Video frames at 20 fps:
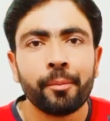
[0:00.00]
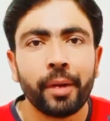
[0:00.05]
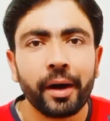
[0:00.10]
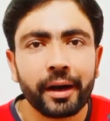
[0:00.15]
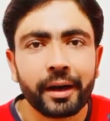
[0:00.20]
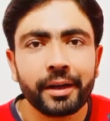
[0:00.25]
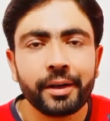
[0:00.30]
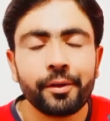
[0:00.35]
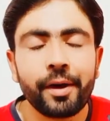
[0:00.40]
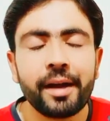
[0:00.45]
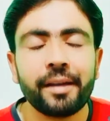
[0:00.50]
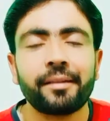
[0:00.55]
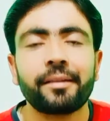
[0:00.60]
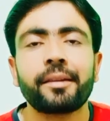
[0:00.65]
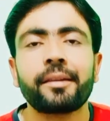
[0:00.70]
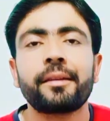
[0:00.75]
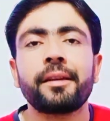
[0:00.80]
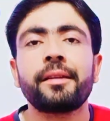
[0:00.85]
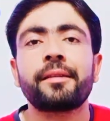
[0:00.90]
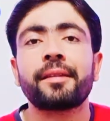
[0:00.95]
बाकी
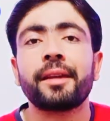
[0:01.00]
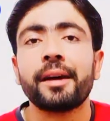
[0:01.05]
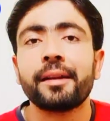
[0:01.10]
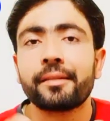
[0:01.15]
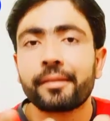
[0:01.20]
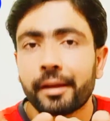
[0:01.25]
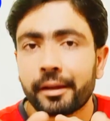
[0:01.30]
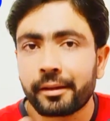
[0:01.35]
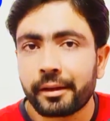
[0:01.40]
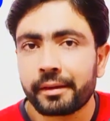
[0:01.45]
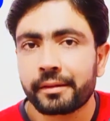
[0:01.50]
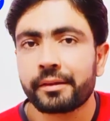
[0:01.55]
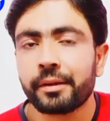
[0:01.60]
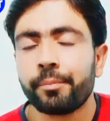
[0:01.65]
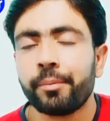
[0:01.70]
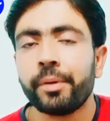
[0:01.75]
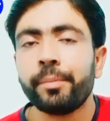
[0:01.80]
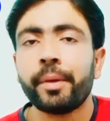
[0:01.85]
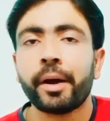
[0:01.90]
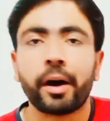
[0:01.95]
डिवाइस के साथ साथ इस
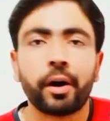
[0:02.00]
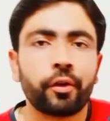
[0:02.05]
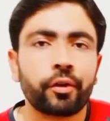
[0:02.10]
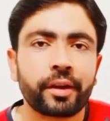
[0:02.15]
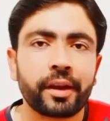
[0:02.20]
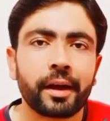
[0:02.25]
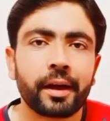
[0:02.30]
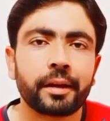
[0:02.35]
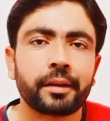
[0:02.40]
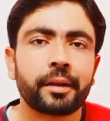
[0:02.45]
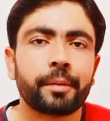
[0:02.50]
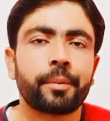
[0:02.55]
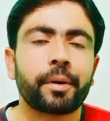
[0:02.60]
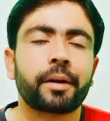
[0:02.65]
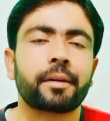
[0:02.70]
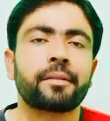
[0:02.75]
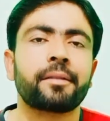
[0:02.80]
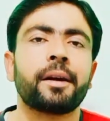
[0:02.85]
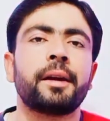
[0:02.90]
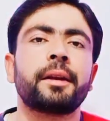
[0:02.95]
डब्बे में और क्या आते हैं
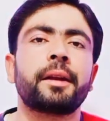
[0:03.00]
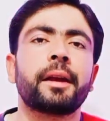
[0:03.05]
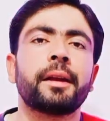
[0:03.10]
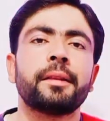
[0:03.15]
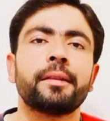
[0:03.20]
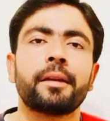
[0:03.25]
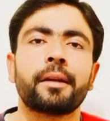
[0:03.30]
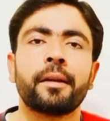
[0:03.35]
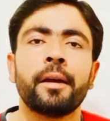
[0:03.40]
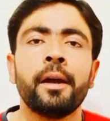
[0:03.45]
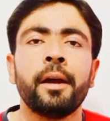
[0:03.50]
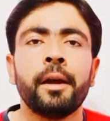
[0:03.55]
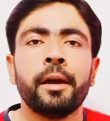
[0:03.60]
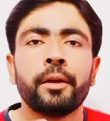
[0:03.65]
पाकिस्तान के अंदर